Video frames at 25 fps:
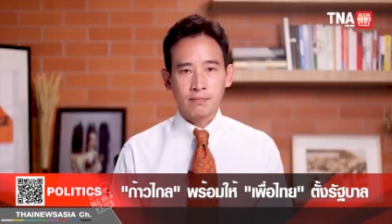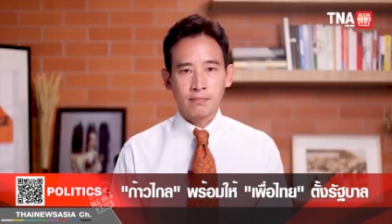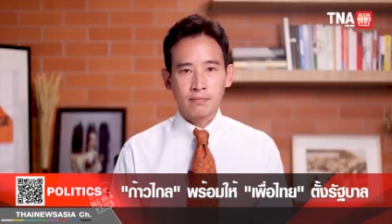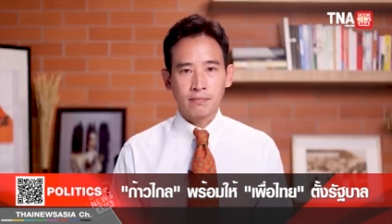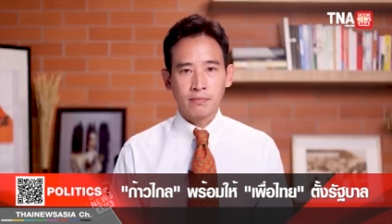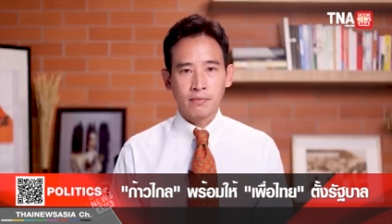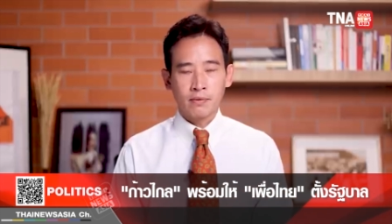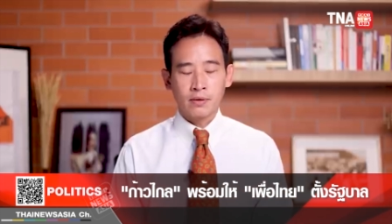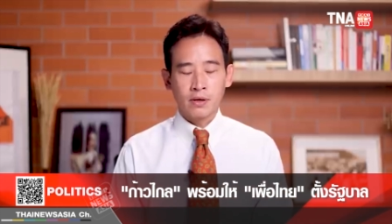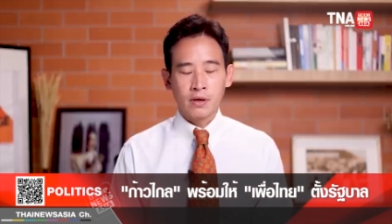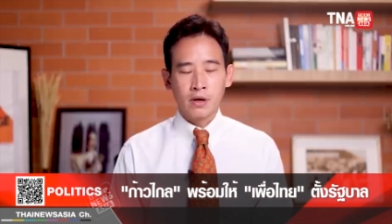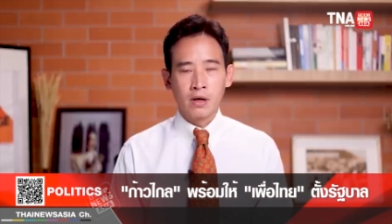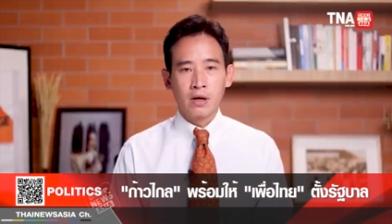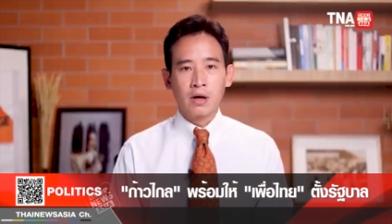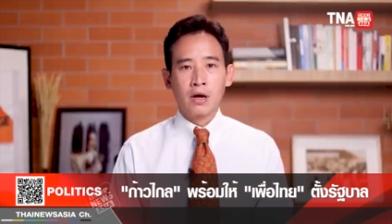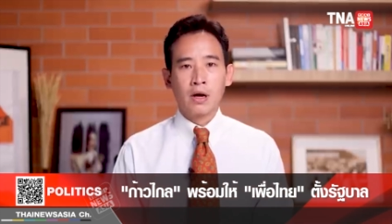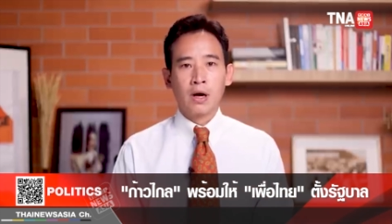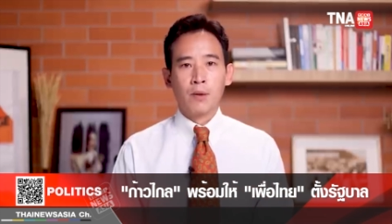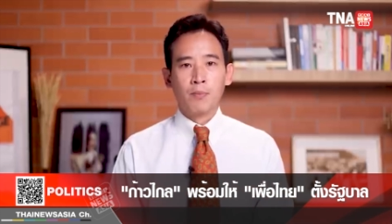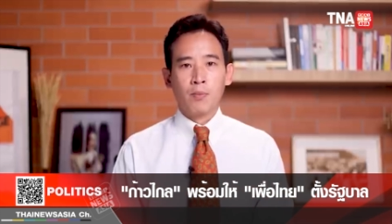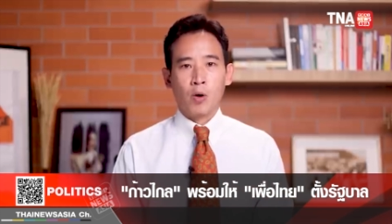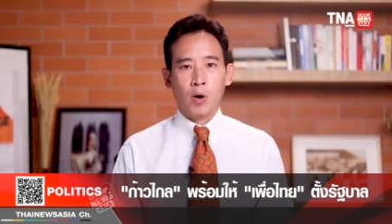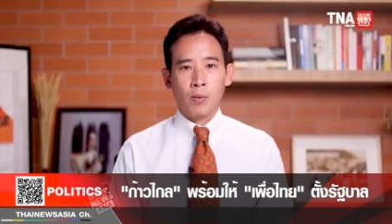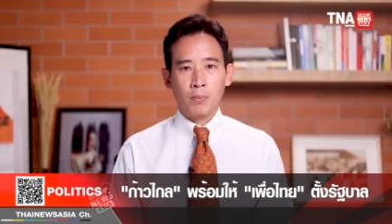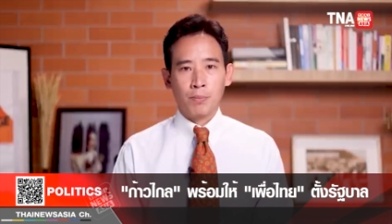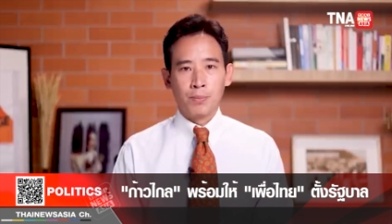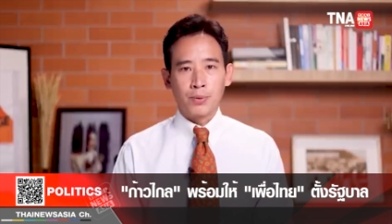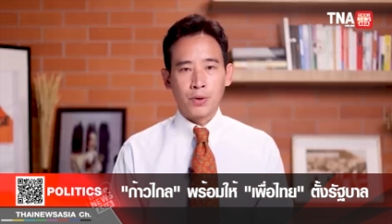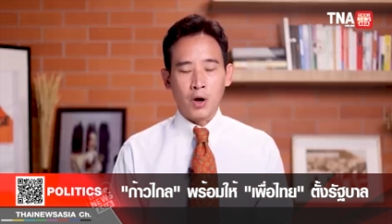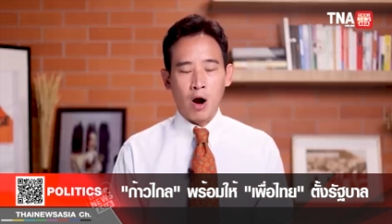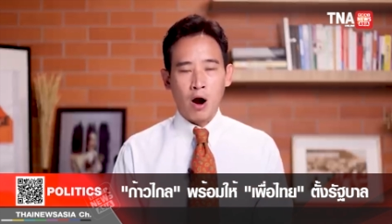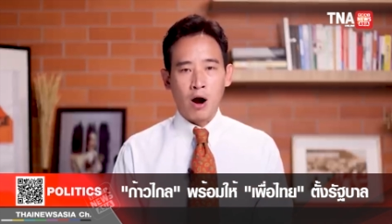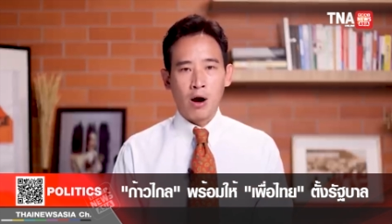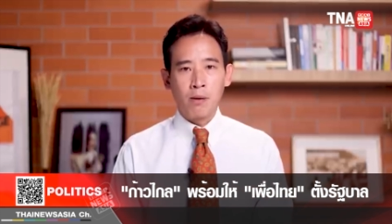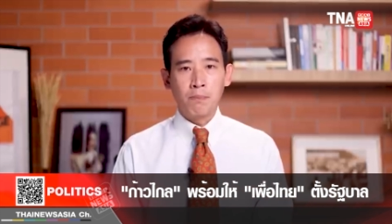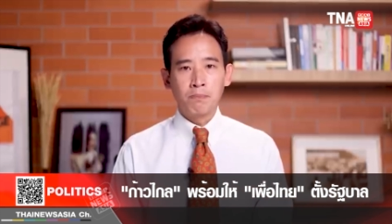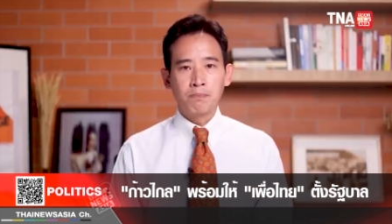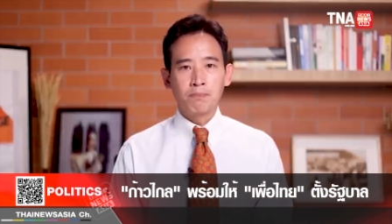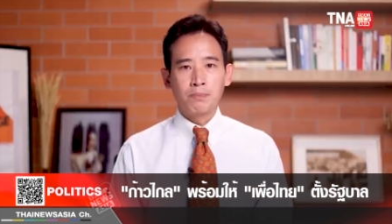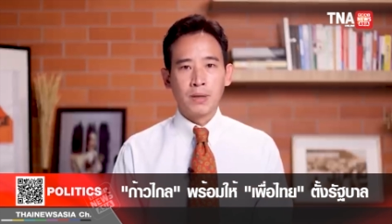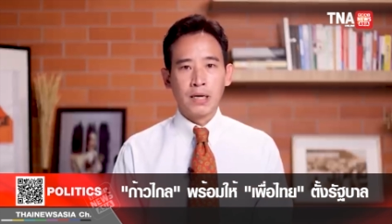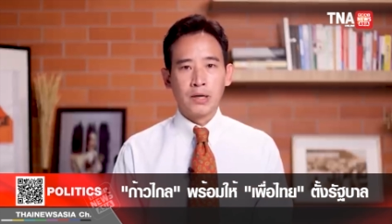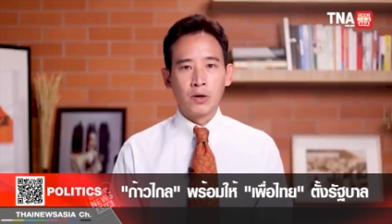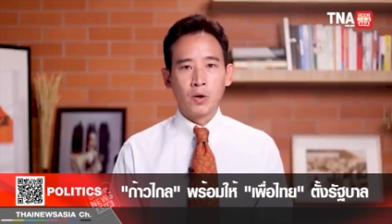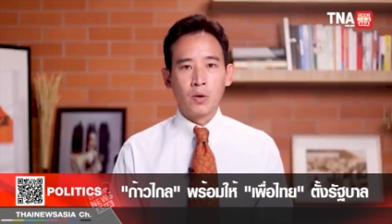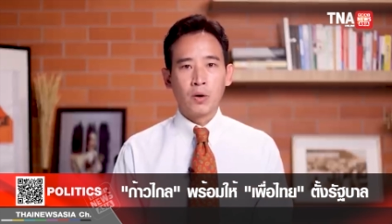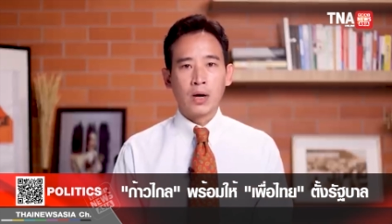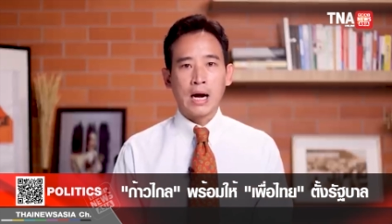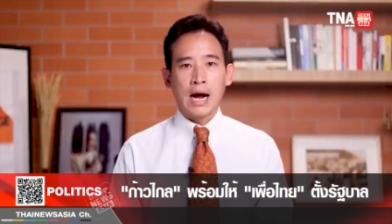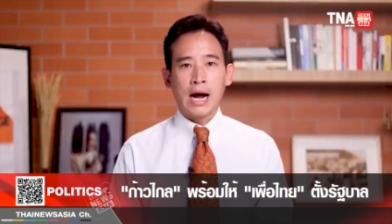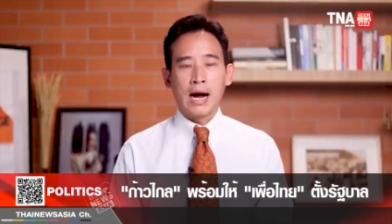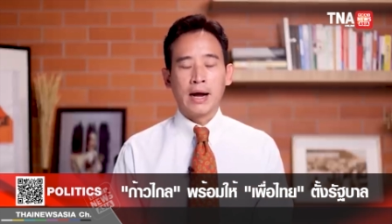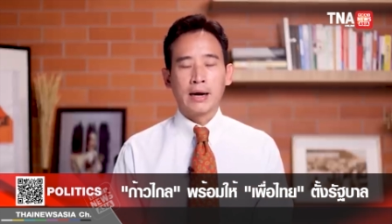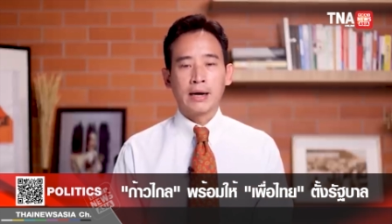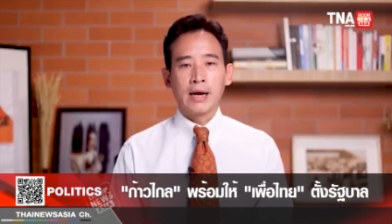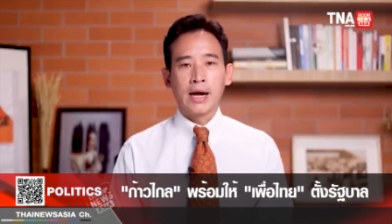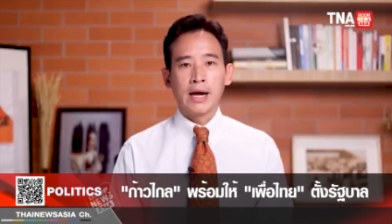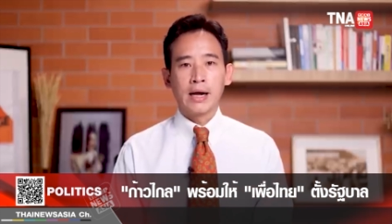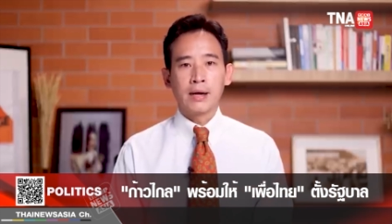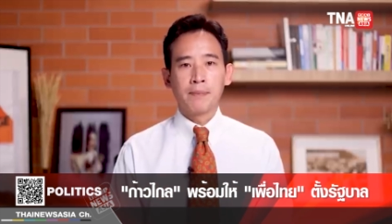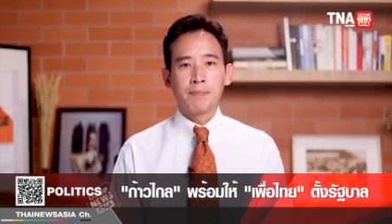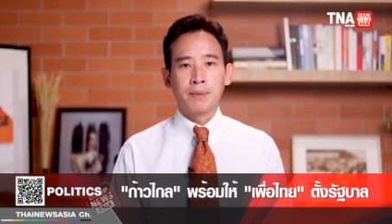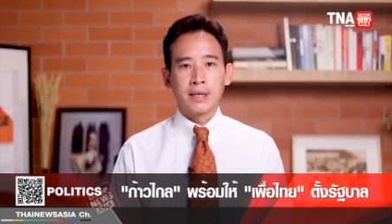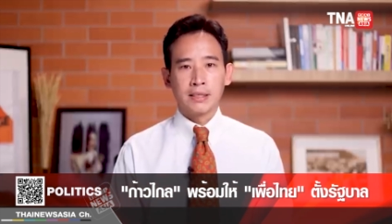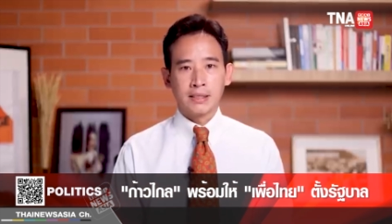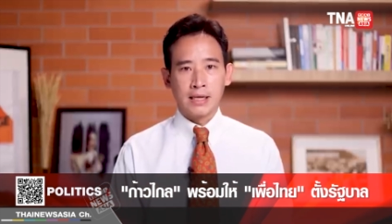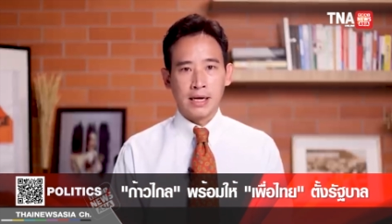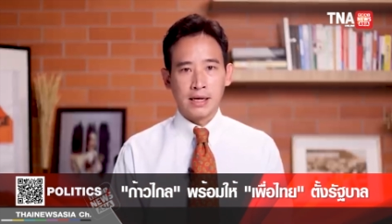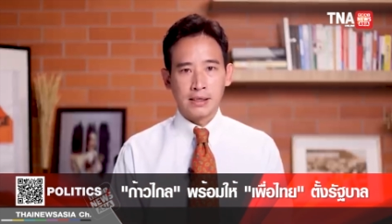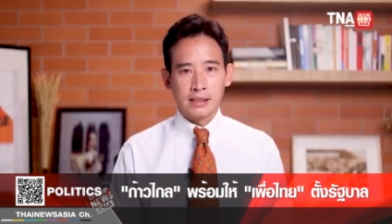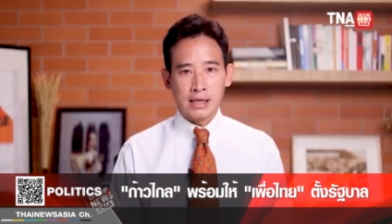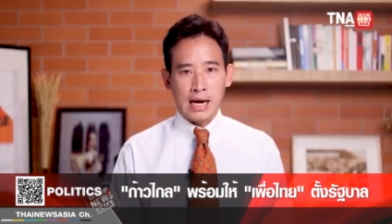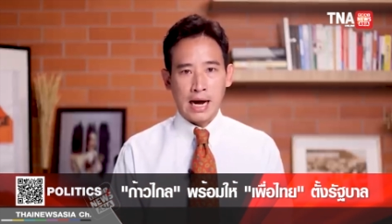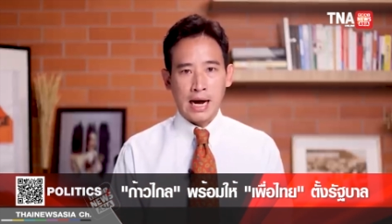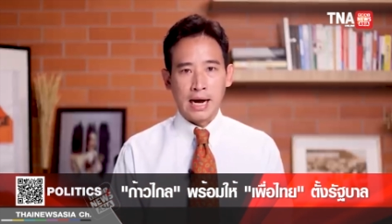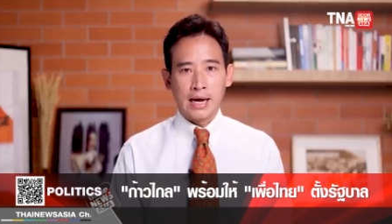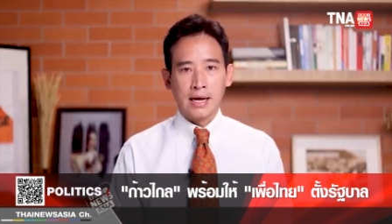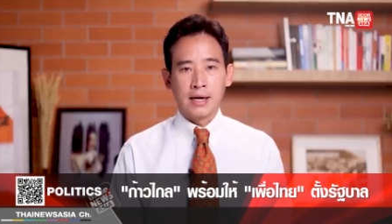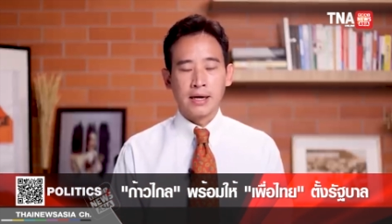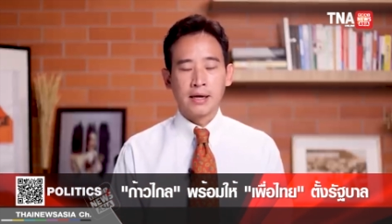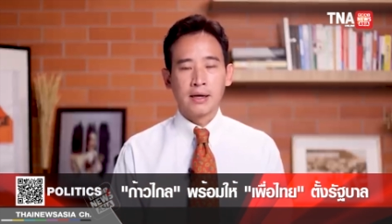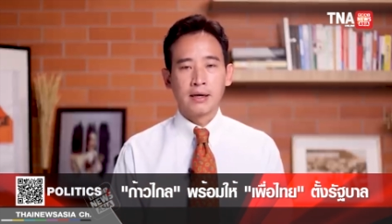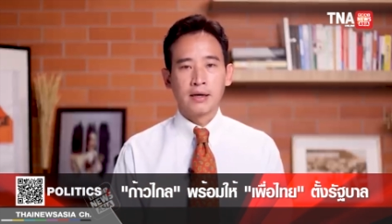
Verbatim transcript: ๆ ผมพร้อมเปิดโอกาสให้ประเทศไทย